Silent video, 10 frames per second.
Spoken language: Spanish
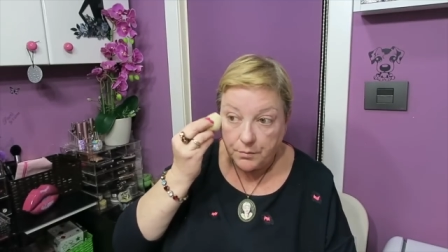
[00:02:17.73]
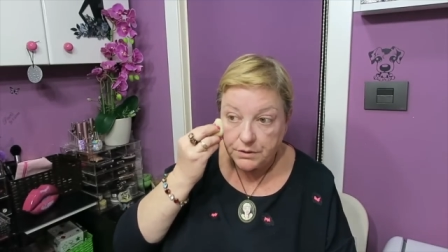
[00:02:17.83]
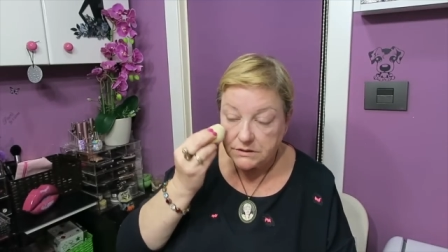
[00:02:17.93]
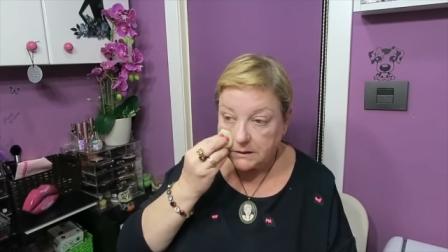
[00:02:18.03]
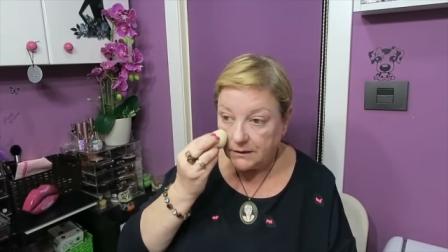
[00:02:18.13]

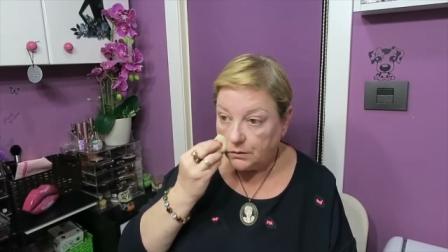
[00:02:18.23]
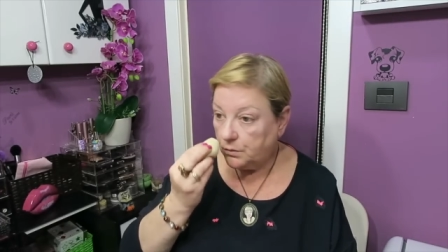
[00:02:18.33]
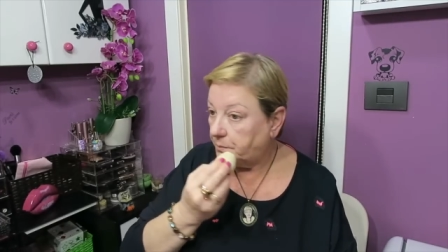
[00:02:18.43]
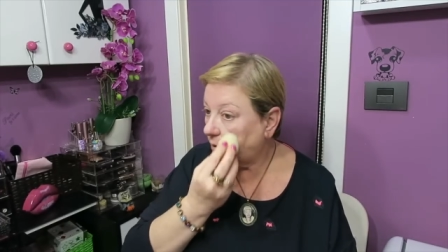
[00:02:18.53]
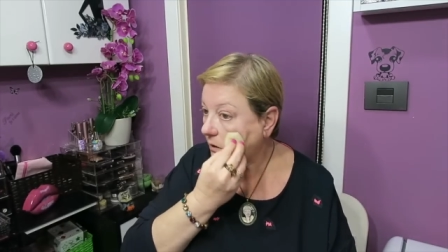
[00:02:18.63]
pues le doy
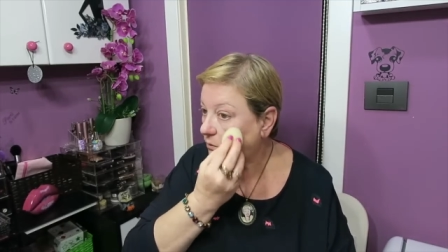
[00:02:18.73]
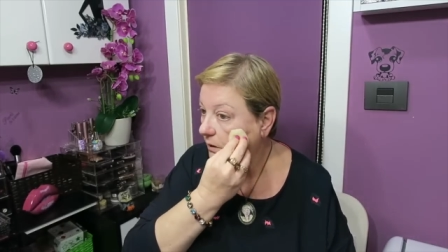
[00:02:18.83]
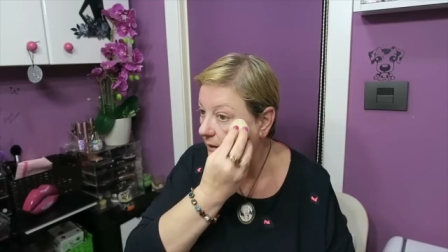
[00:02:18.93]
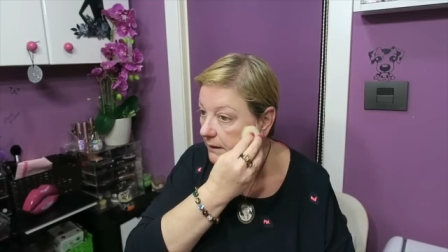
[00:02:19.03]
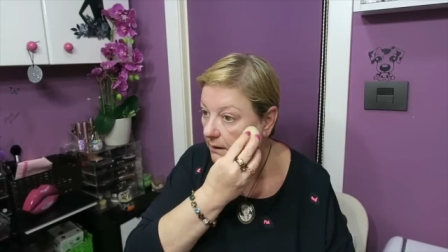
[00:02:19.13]
un poquito
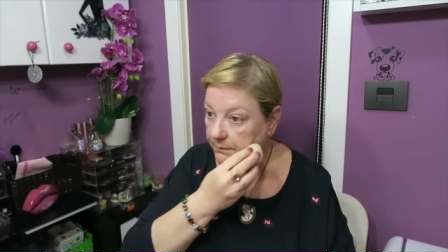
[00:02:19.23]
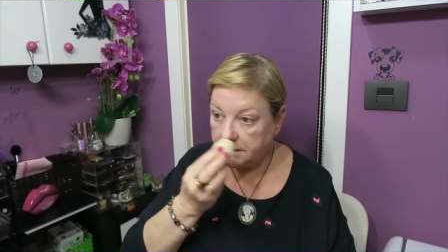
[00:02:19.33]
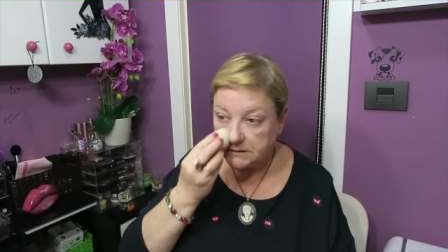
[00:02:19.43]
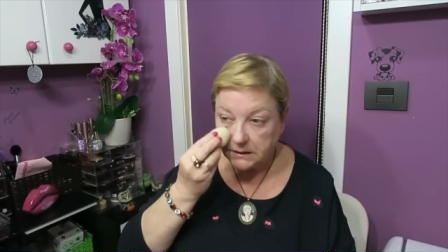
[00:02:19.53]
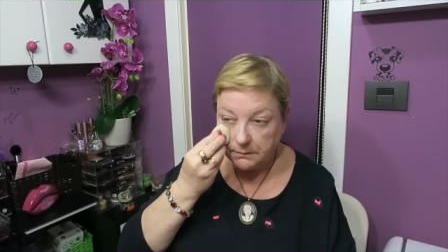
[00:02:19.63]
aquí a
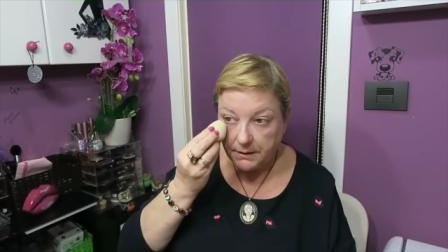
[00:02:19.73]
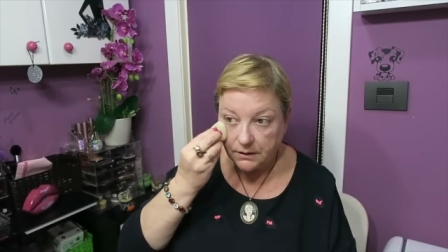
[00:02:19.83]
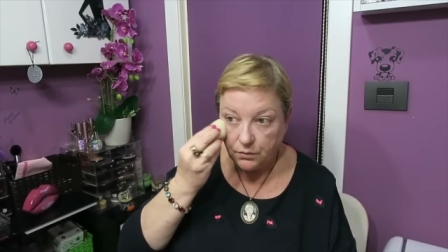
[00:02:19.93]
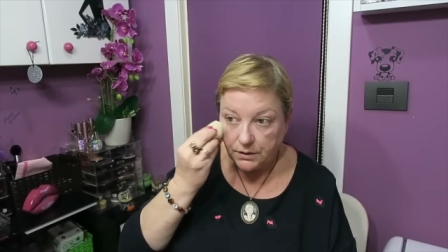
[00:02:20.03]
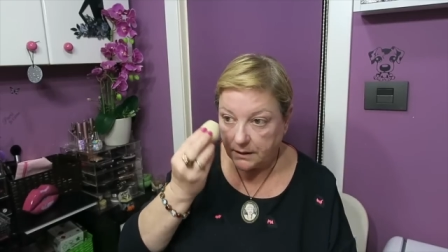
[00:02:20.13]
ver si me
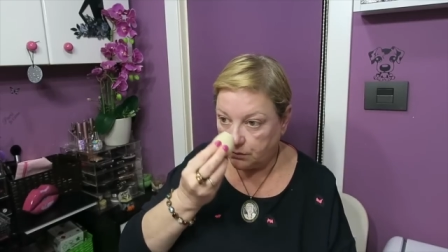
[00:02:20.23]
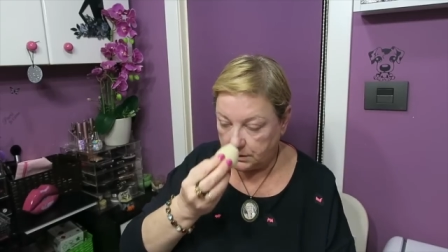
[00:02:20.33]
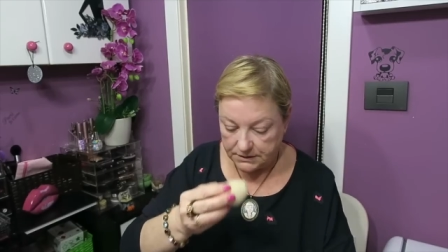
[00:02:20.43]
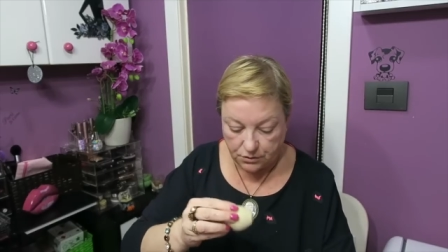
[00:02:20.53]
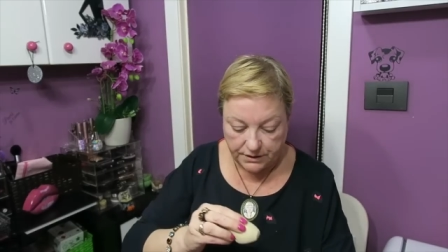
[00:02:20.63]
ayuda con
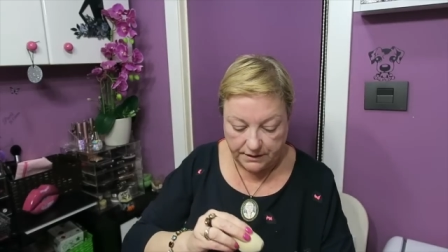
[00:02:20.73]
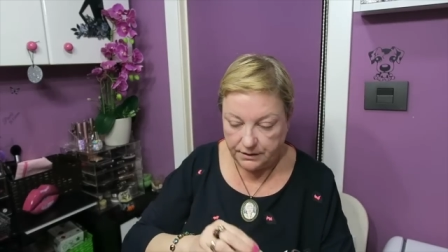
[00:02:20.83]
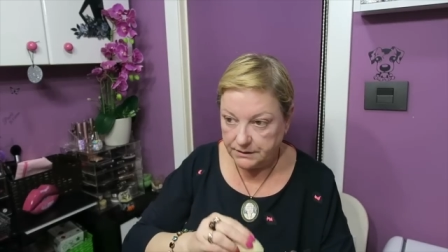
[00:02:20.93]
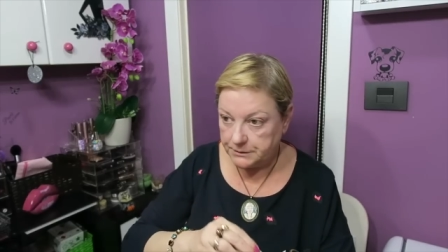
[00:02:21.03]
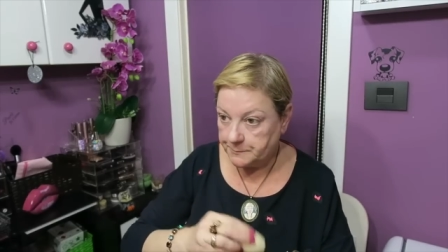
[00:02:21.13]
las
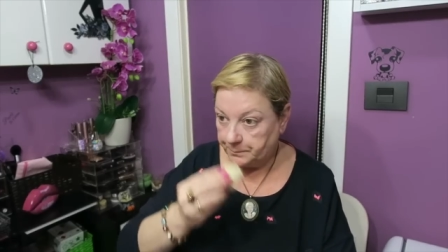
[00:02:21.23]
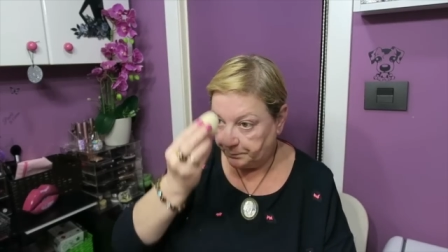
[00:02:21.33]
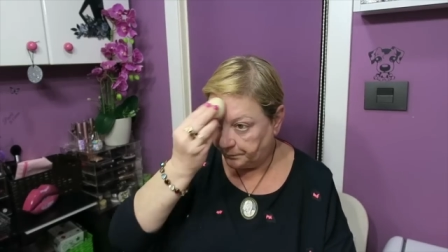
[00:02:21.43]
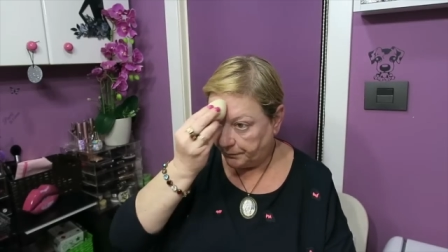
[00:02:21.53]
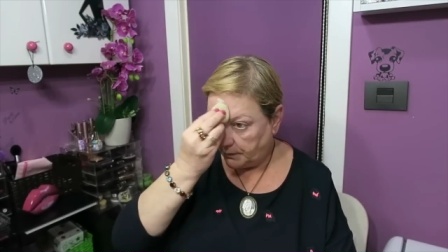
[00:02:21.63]
rojeces
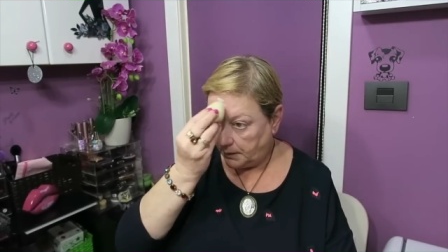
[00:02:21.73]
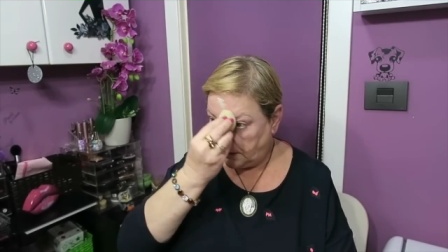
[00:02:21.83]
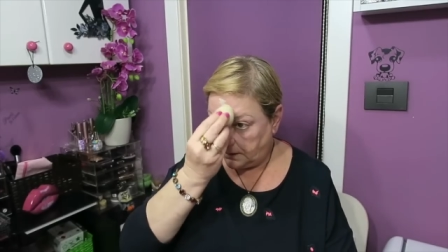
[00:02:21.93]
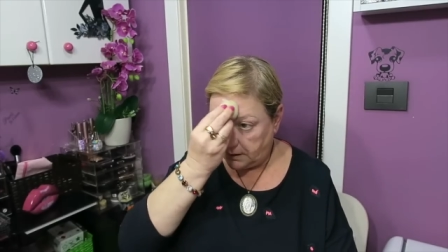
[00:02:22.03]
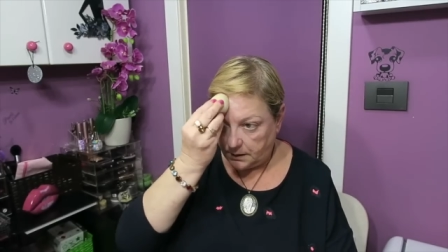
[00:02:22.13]

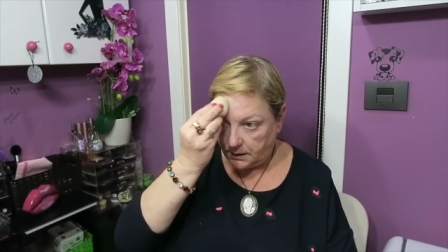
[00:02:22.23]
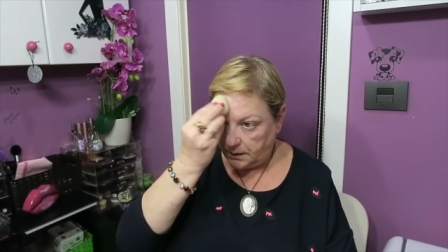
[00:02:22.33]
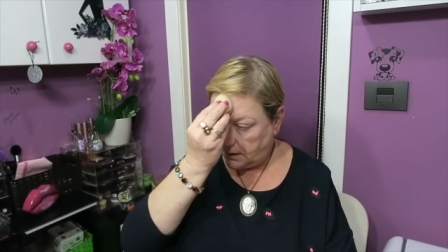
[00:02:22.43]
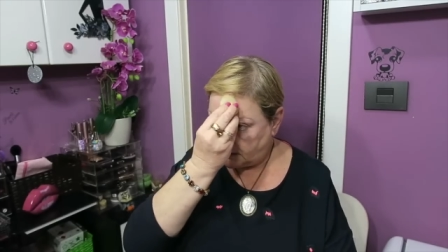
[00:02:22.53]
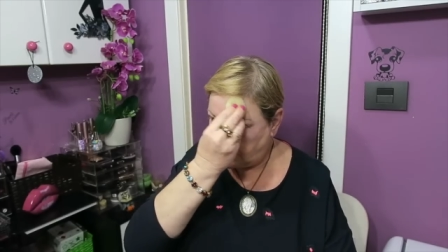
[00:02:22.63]

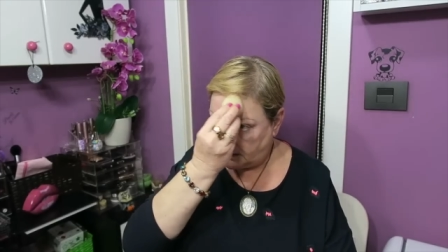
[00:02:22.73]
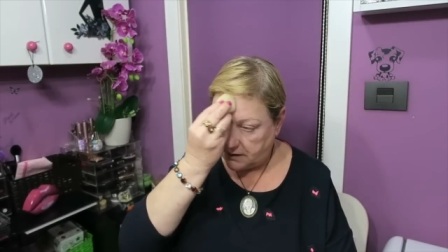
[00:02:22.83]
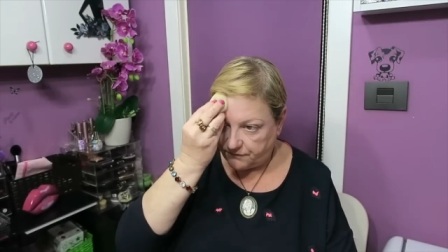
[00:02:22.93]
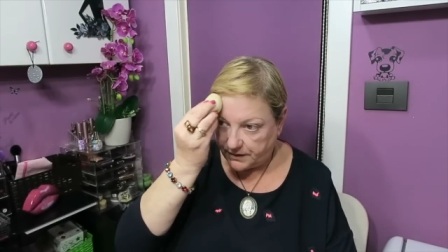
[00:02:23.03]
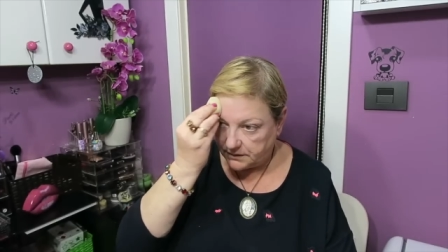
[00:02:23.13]
y aquí en
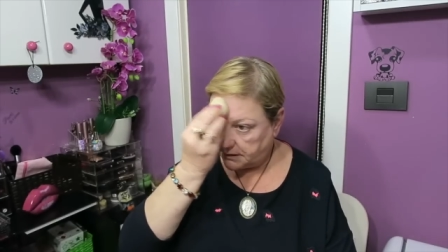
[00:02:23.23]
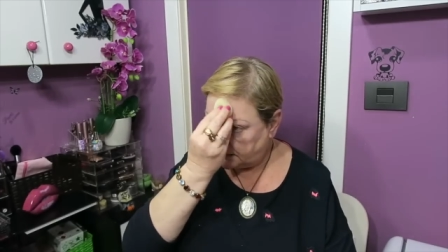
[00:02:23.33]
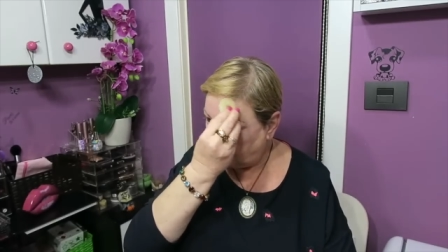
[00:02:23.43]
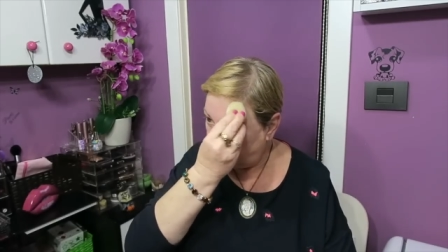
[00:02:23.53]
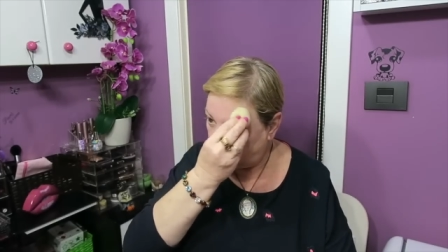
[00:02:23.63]
la frente
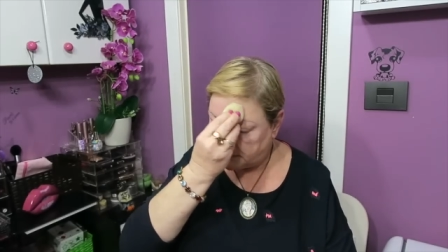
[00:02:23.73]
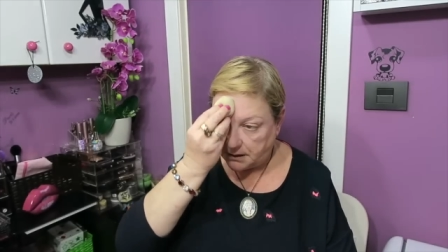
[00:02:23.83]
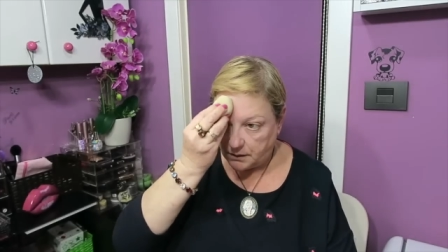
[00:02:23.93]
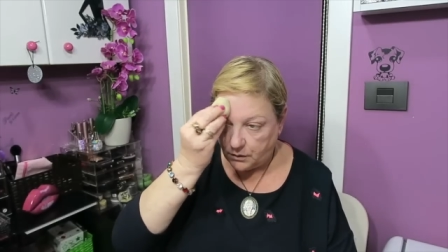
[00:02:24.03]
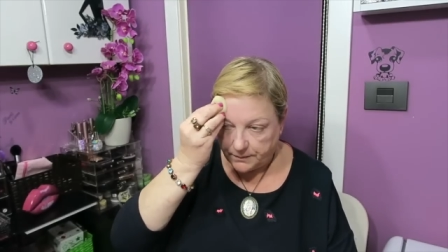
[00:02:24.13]
que también
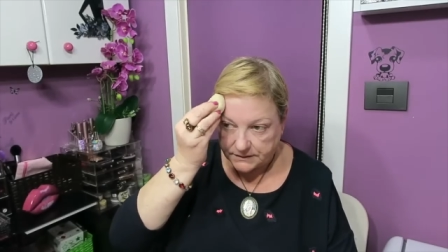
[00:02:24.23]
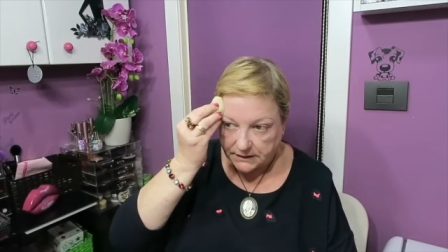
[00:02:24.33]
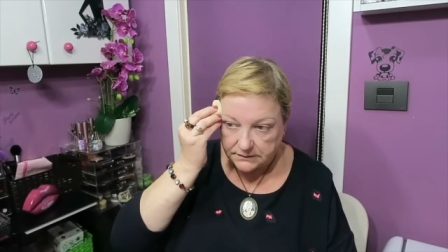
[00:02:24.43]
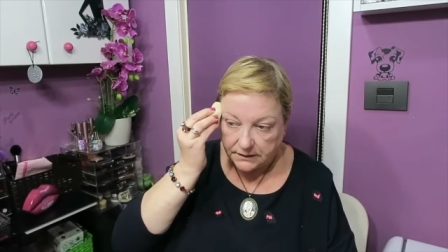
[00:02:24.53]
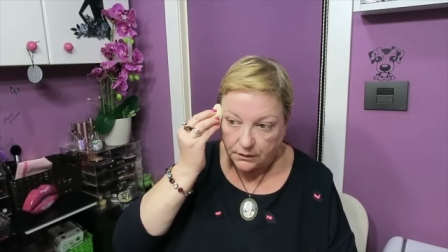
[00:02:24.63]
tengo
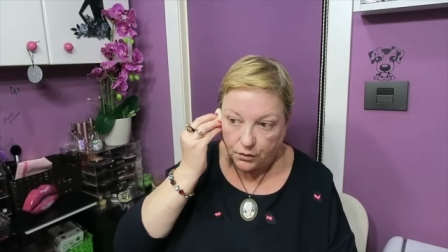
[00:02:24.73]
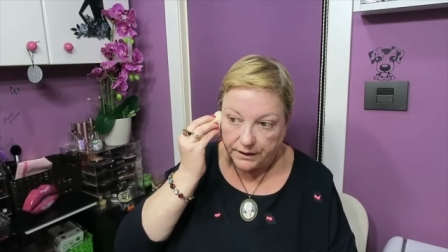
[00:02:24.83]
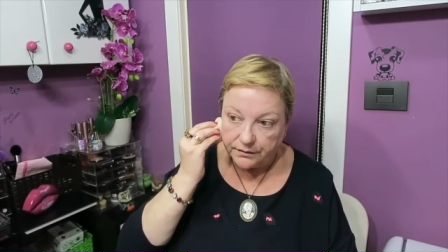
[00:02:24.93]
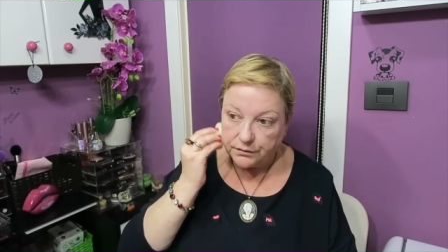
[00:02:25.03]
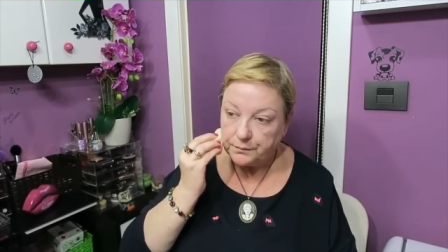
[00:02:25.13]
bastante
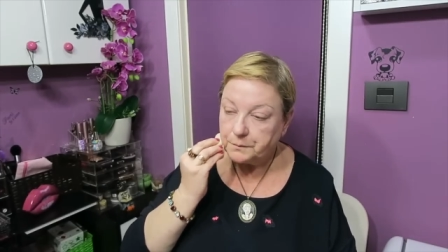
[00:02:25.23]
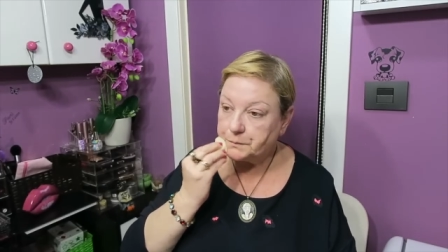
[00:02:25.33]
rojez.